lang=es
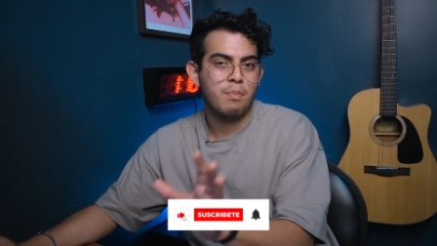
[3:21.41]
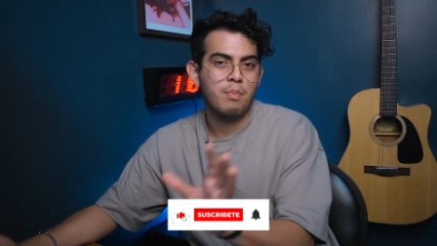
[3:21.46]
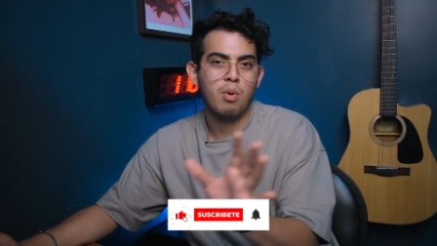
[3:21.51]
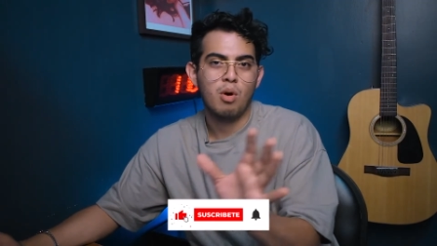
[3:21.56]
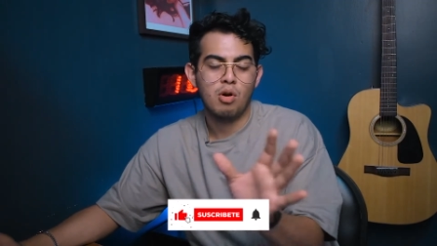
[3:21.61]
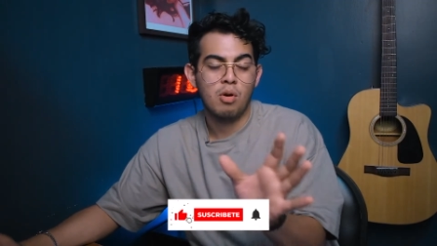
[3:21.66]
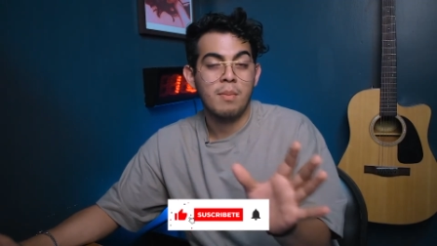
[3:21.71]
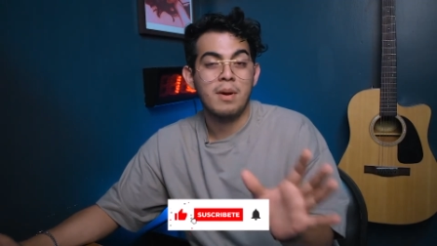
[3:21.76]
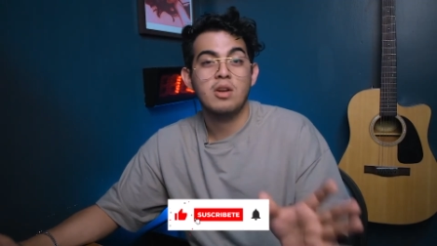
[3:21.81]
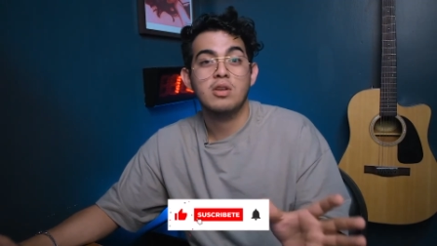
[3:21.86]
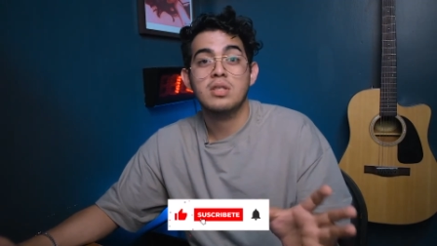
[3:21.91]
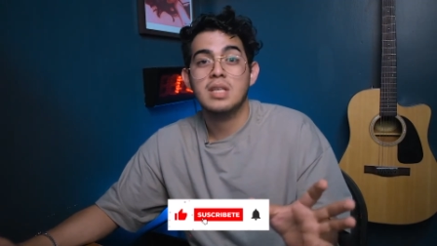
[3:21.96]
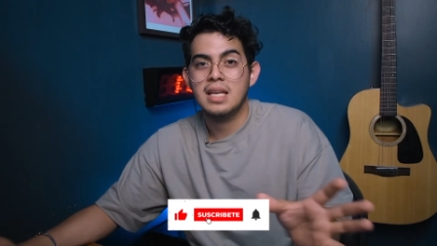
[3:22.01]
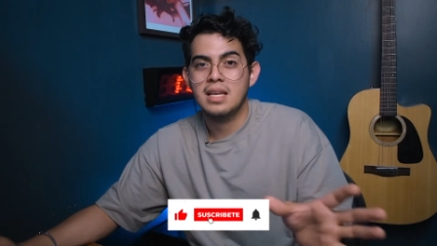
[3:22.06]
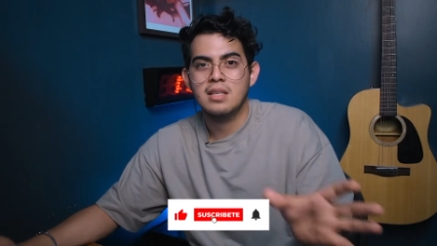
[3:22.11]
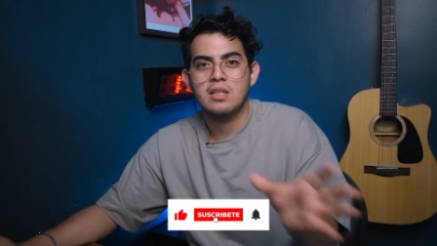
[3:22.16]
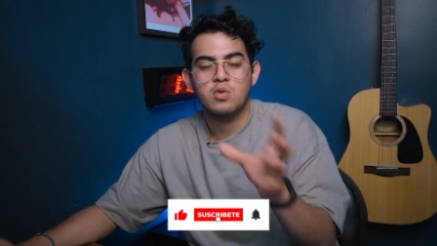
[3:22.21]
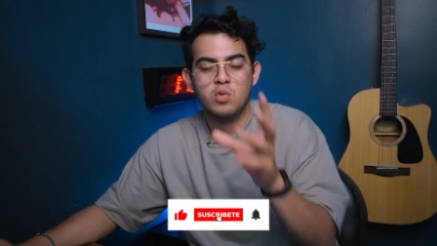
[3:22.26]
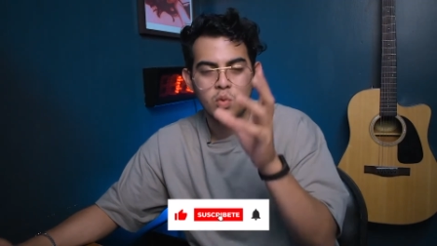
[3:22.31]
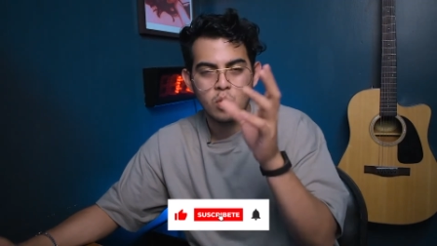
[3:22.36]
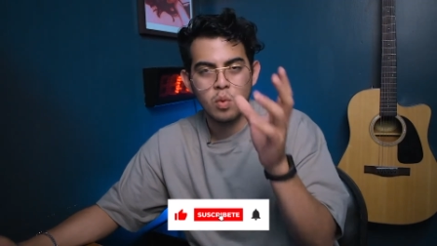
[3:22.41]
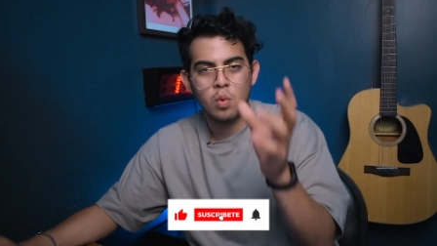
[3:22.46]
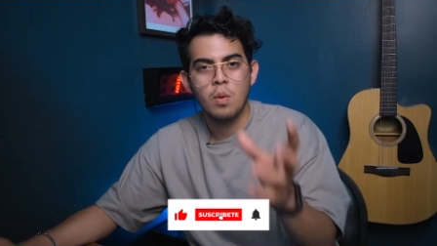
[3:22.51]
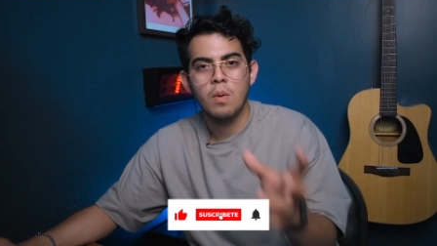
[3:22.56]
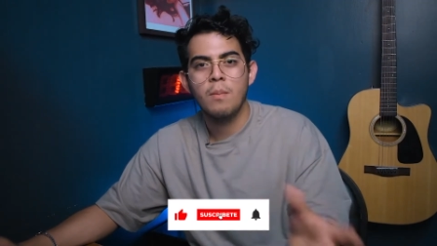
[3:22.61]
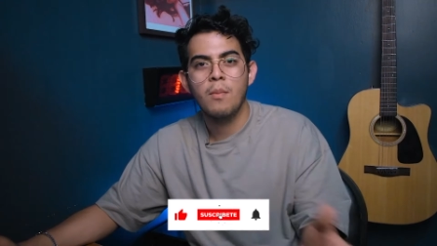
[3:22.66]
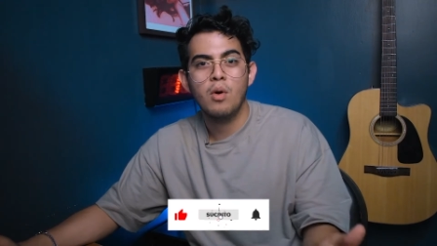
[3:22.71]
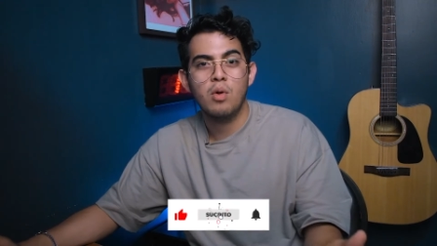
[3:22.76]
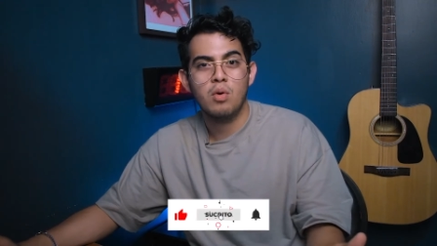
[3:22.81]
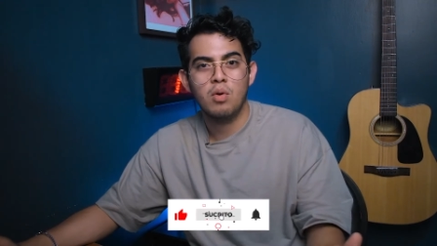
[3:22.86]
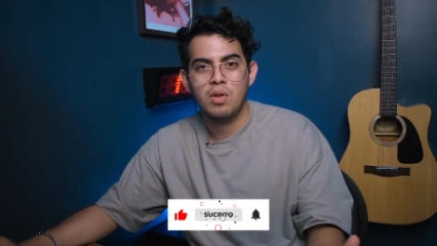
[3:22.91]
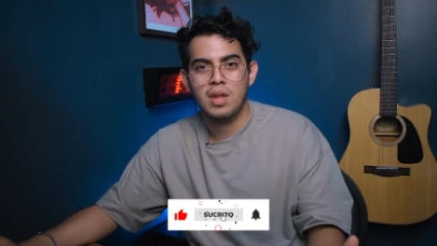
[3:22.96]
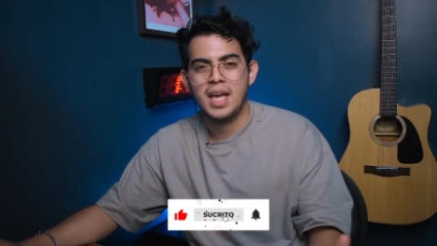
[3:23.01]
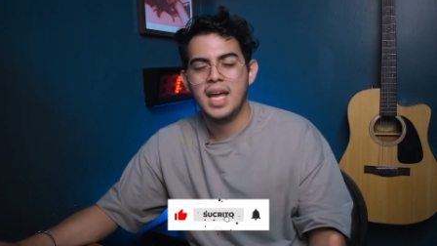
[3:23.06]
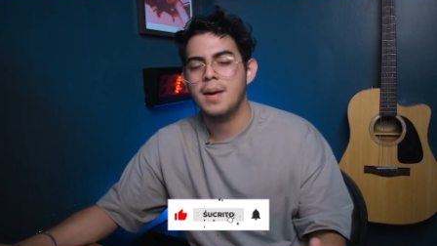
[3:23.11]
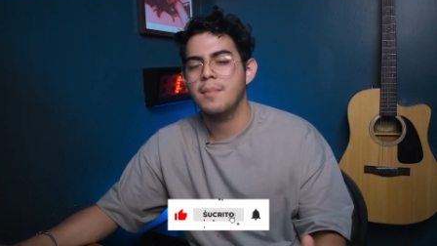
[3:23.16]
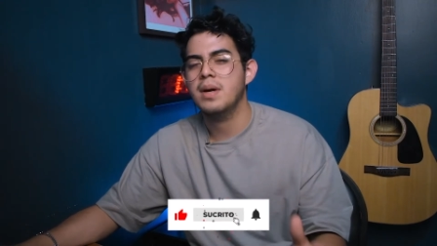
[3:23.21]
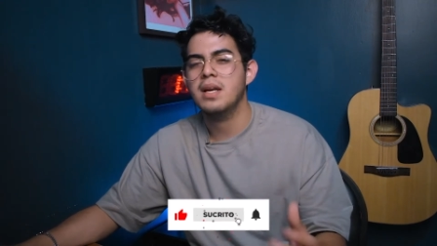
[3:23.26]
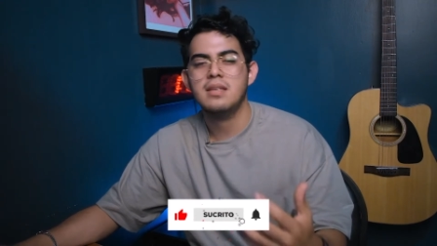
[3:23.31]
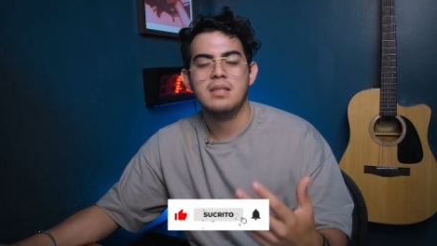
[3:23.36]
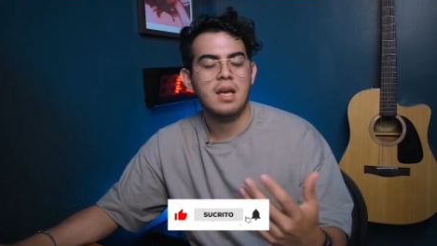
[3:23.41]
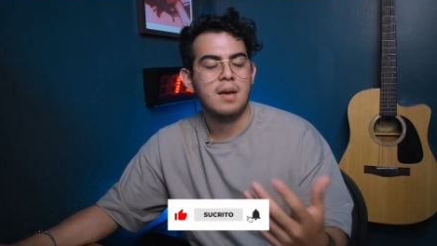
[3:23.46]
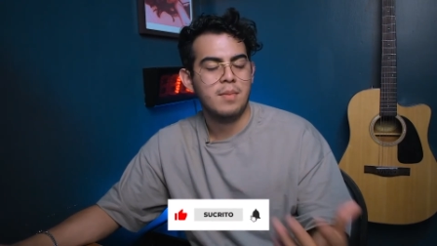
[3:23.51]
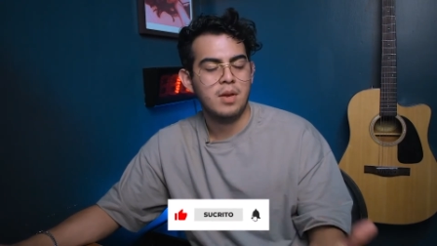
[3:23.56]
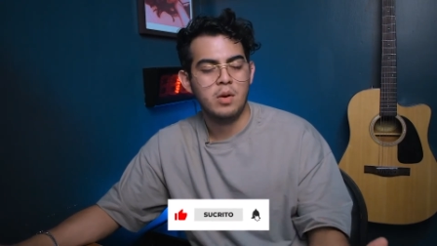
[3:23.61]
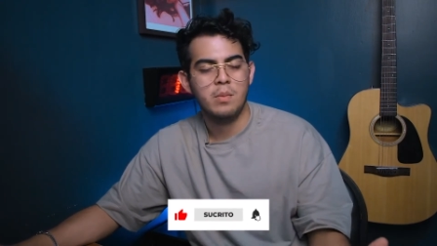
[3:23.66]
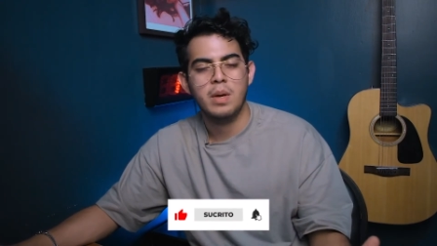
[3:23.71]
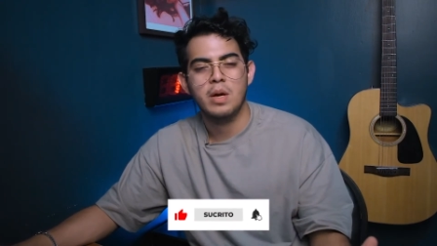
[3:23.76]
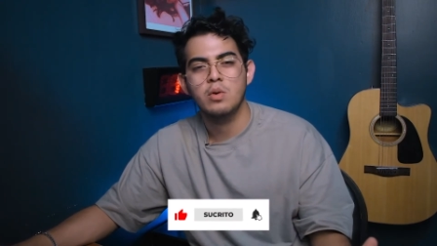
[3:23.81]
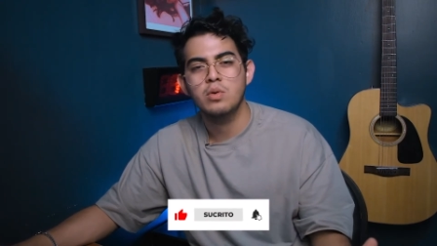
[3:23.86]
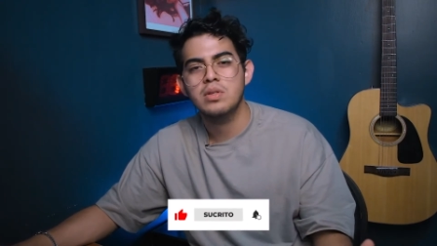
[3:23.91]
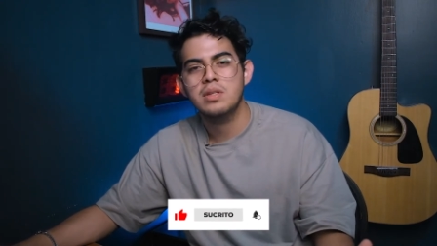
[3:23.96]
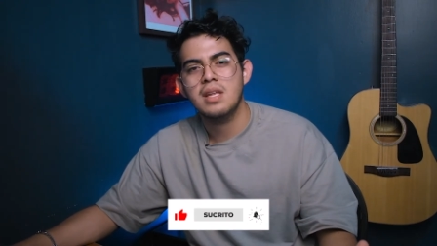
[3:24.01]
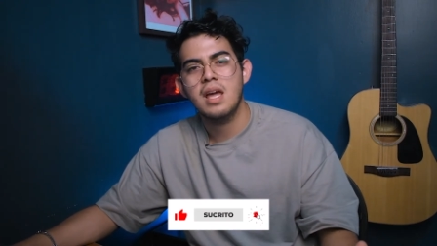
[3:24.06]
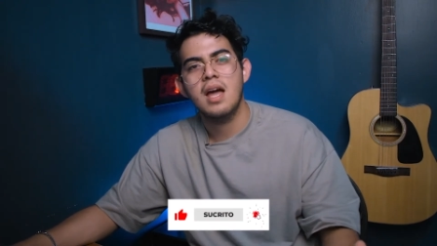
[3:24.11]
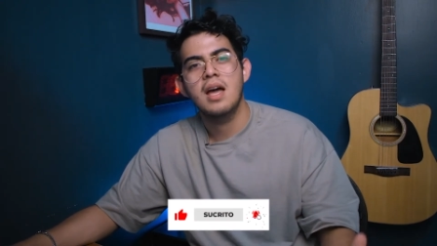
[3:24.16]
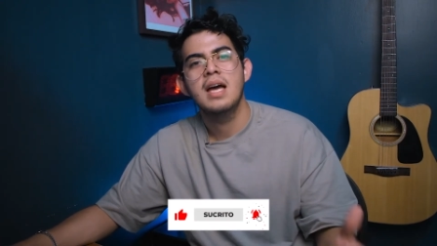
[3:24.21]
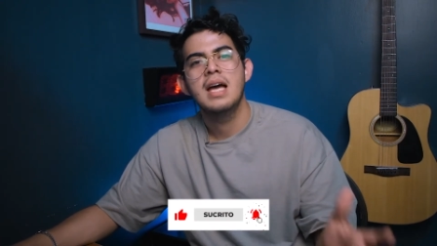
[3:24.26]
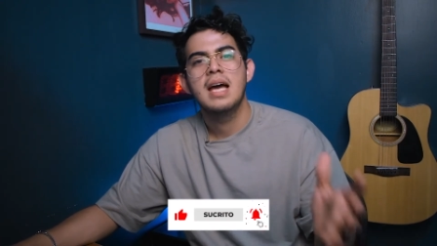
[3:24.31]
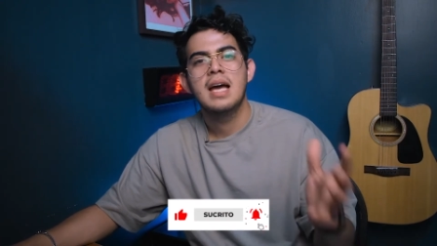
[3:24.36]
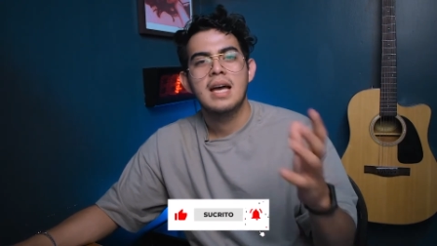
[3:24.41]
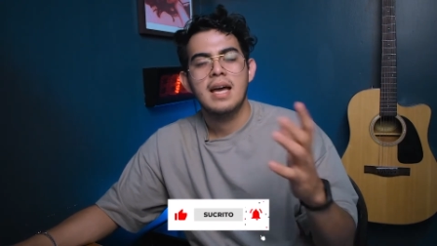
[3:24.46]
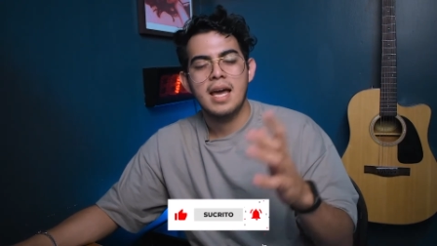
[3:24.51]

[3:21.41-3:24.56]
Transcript: por lo menos en su módulo de cámaras, a mí no me gusta.